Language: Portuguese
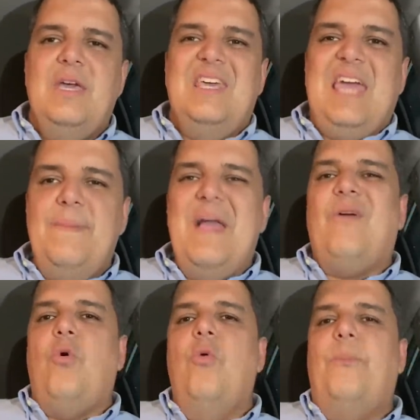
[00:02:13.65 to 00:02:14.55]
quem me
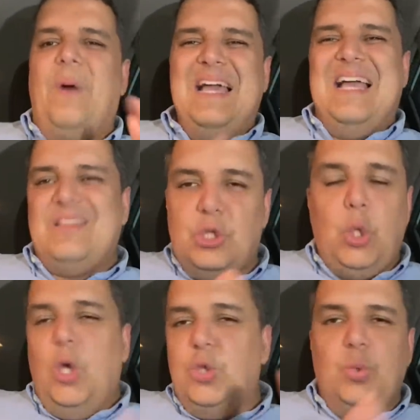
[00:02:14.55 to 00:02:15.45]
acompanha
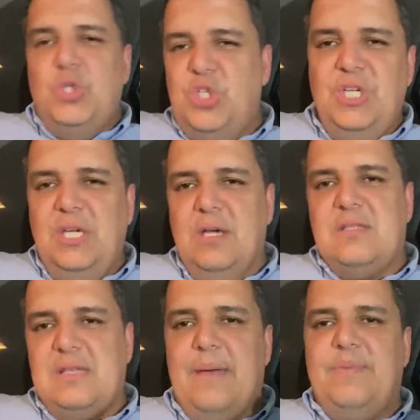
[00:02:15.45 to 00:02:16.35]
todo dia
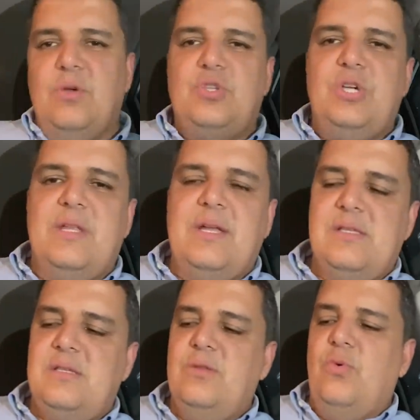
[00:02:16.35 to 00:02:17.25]
sabe que eu tinha
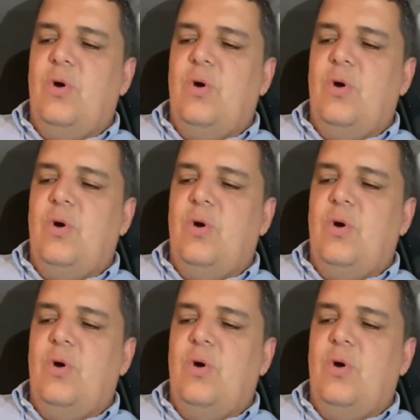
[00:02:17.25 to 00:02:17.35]
trazido